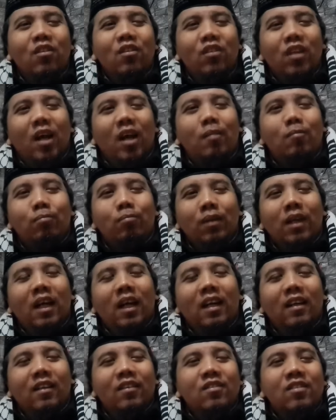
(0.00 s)
Sampai
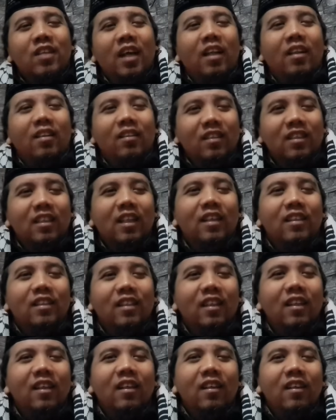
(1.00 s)
hari santri
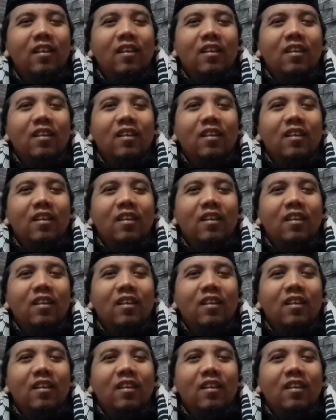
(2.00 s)
aja